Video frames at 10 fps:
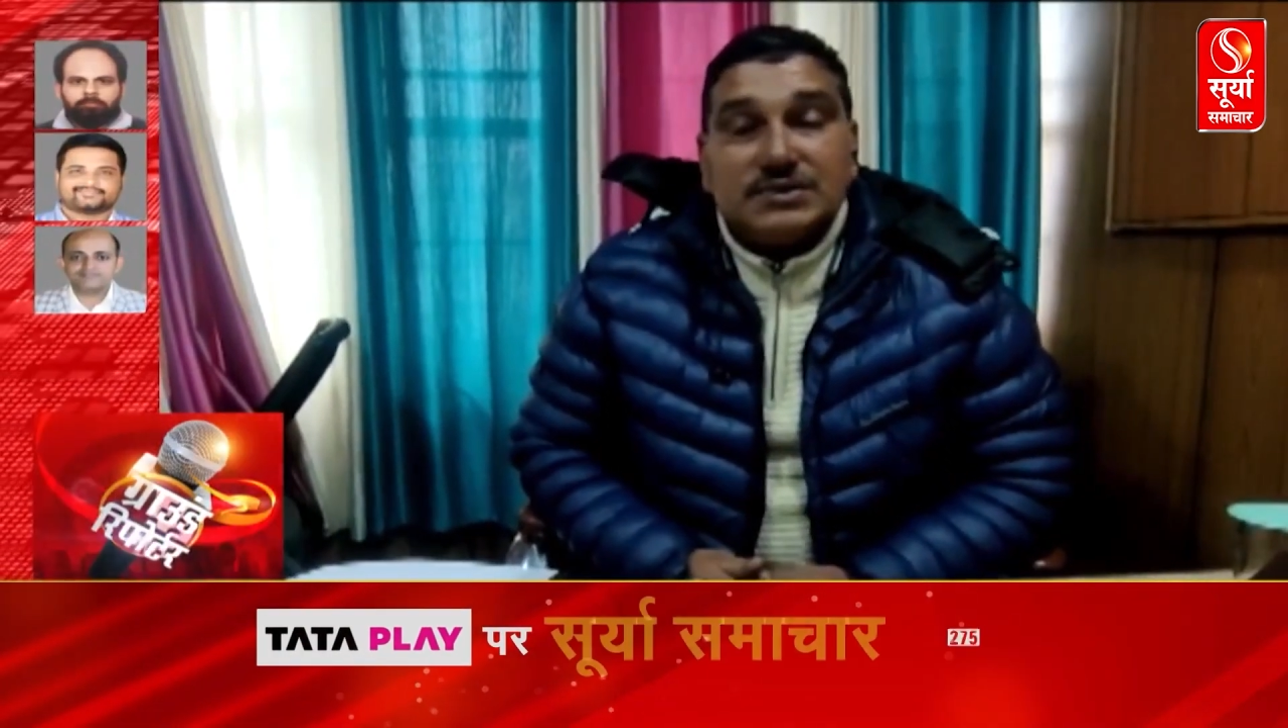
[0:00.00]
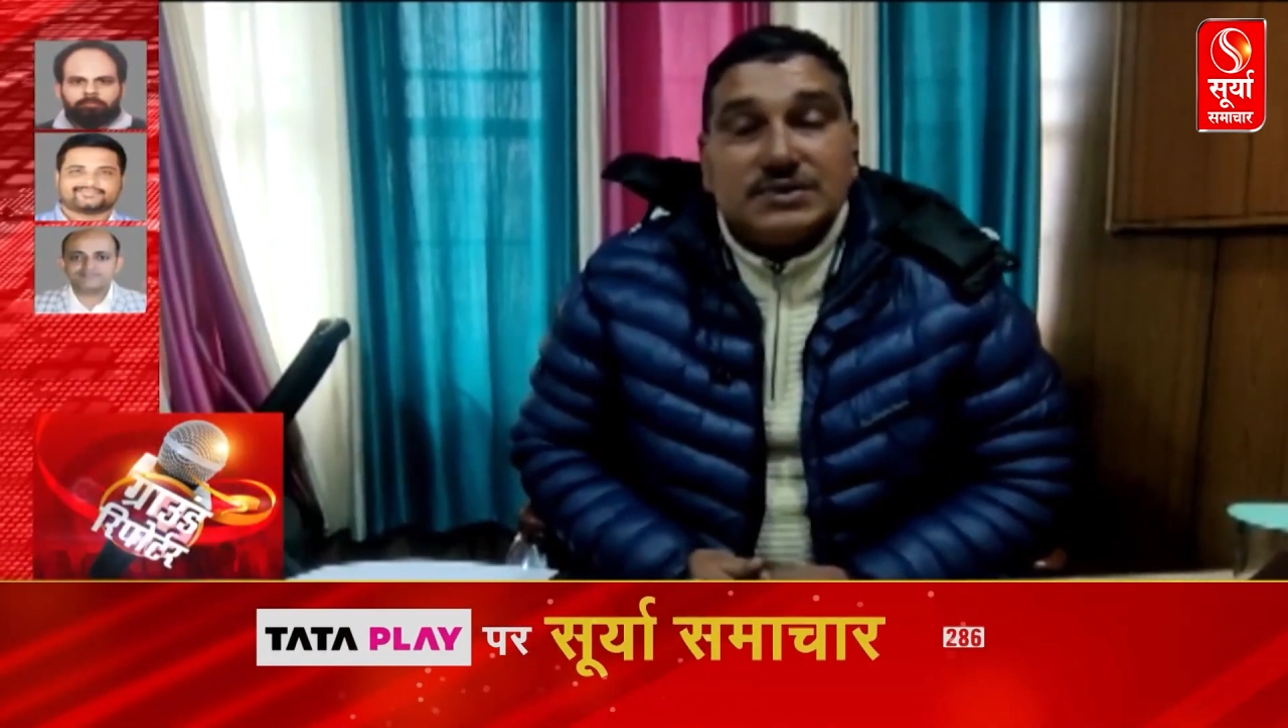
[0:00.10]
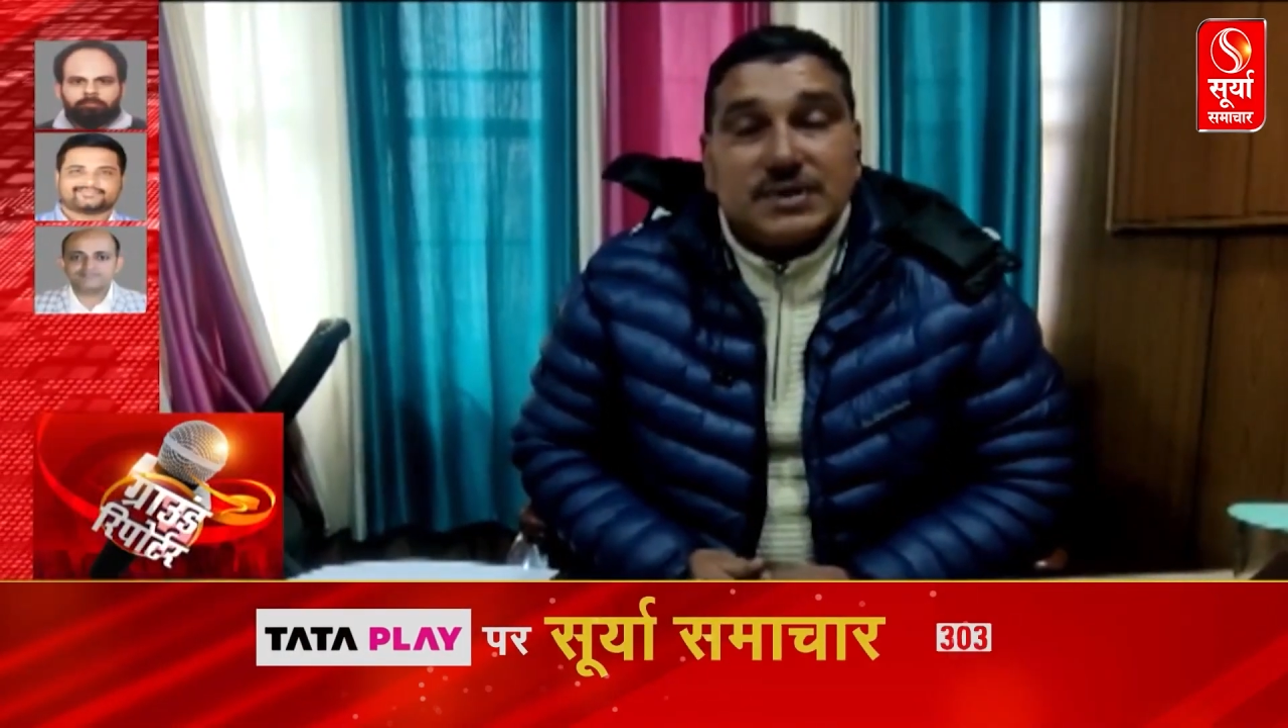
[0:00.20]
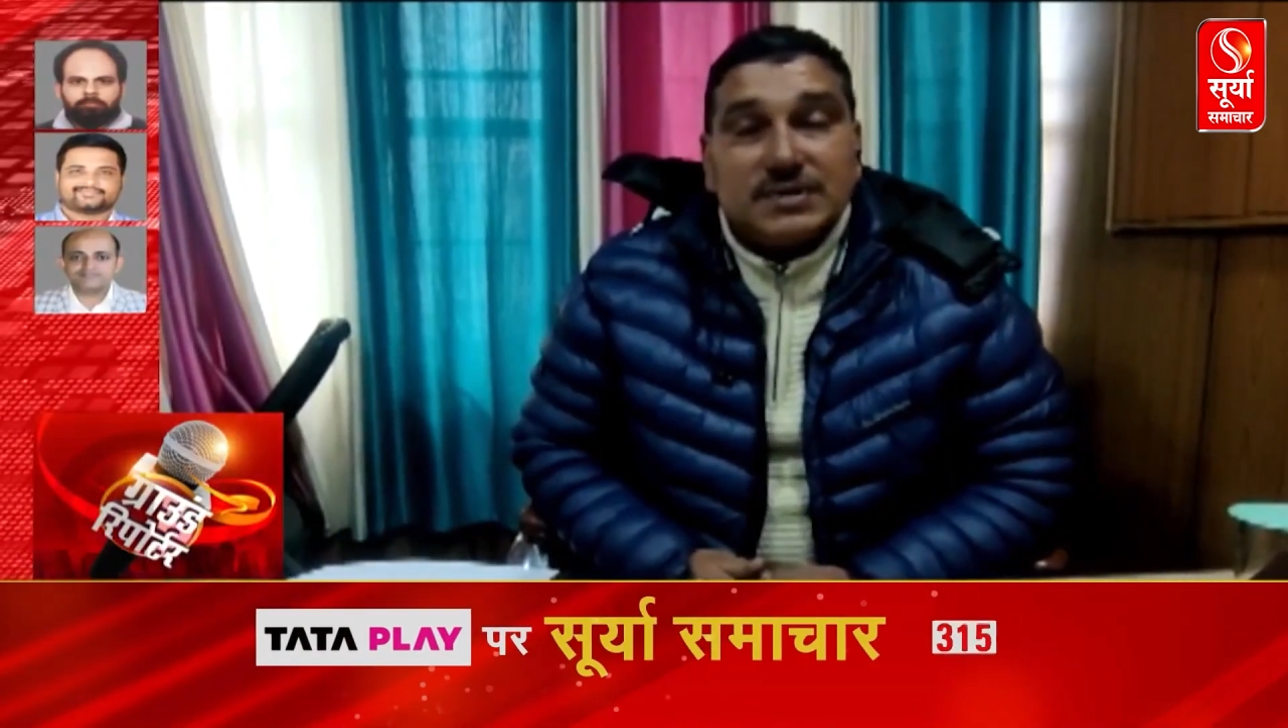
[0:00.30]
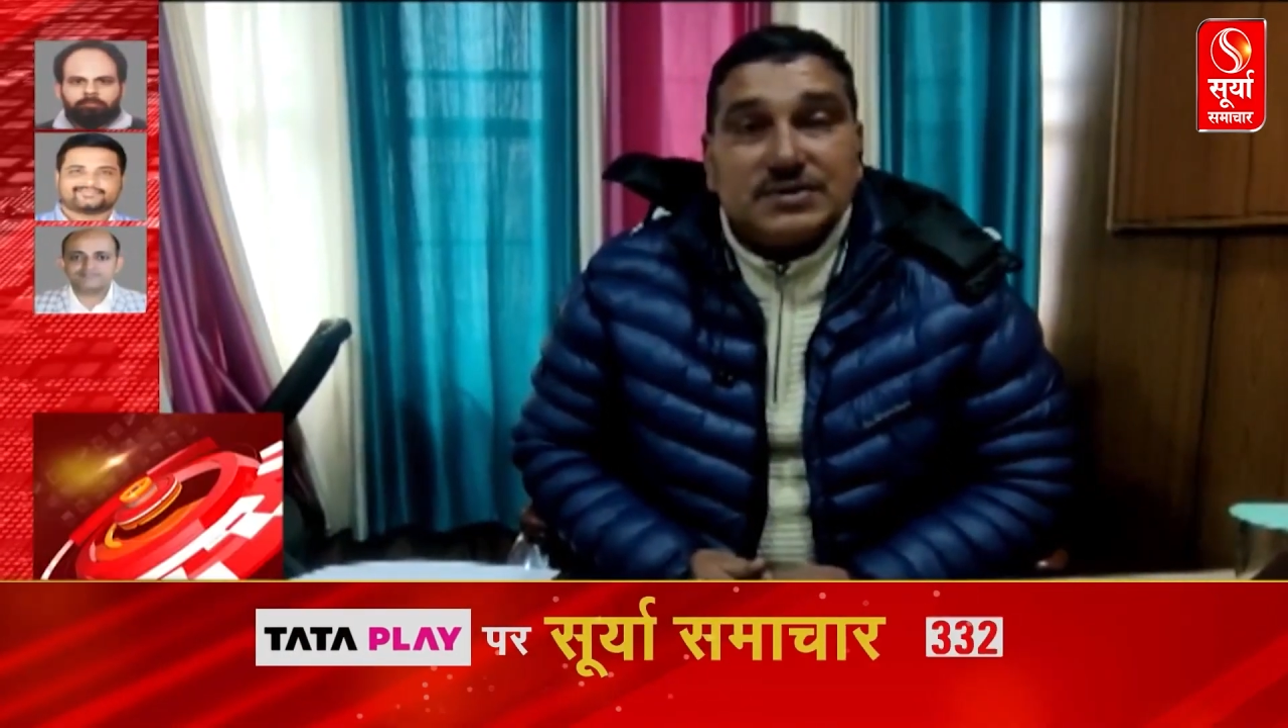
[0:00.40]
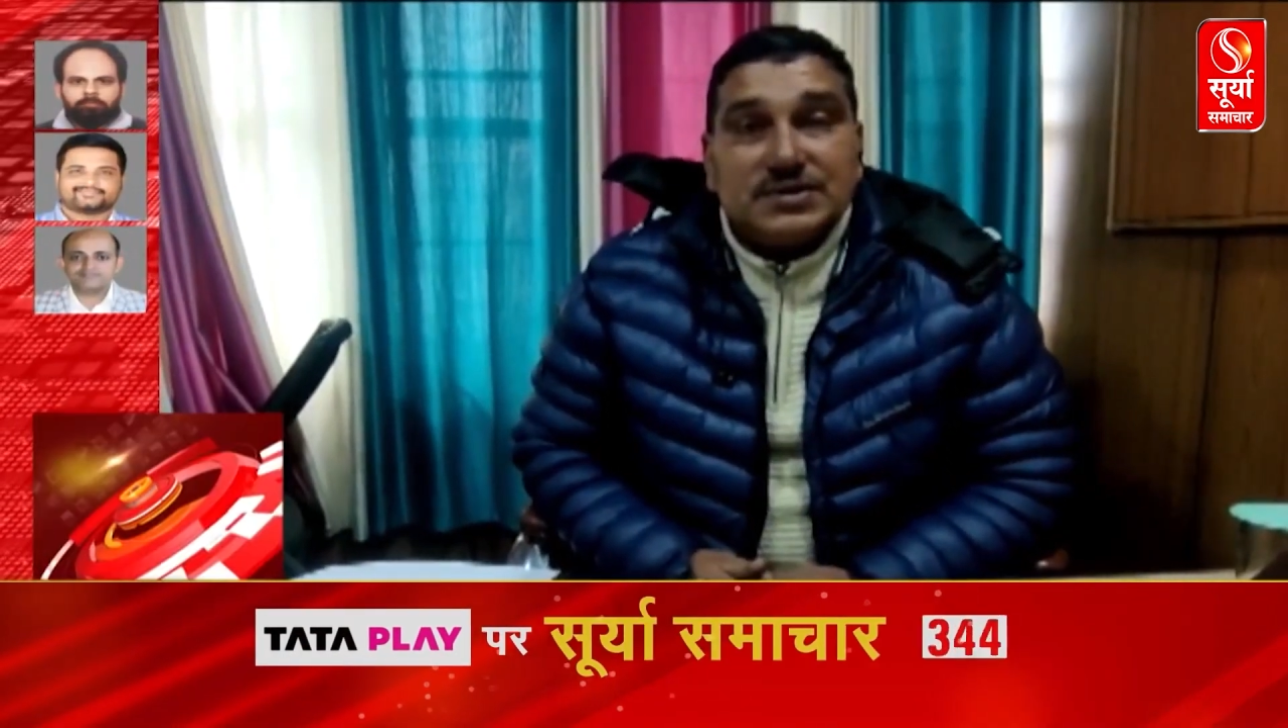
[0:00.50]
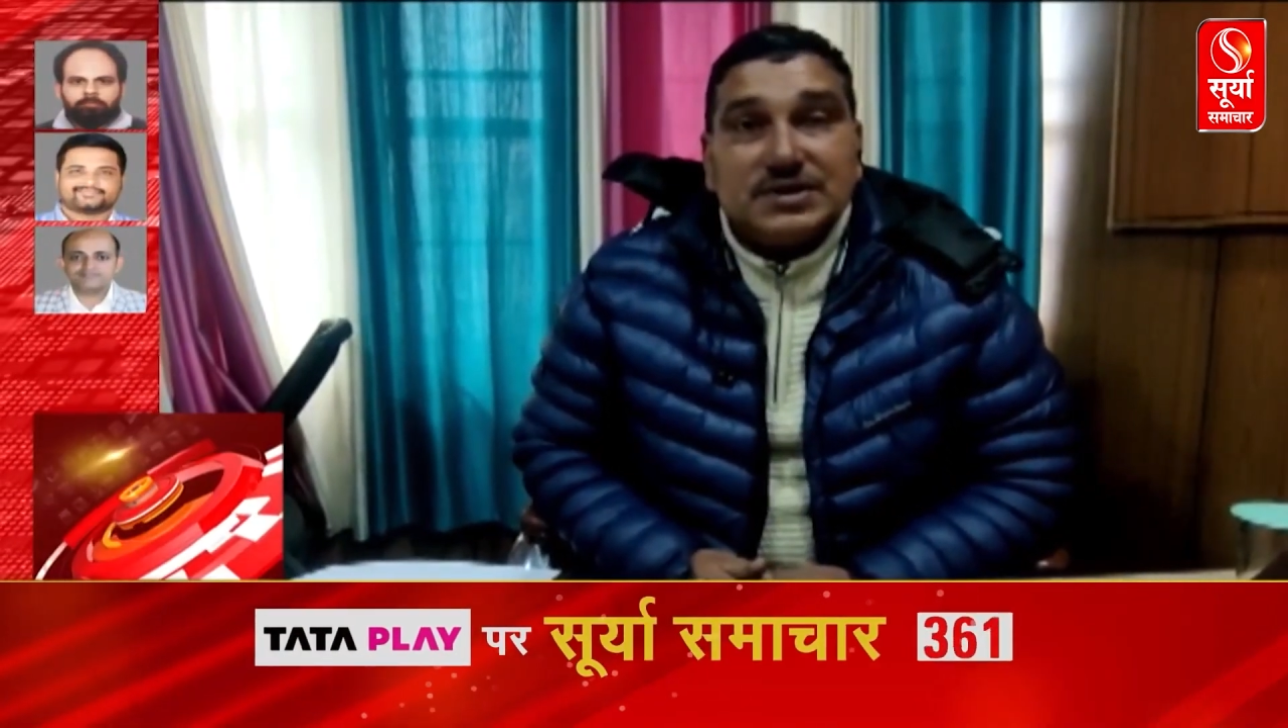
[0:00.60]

से बेविस्टीन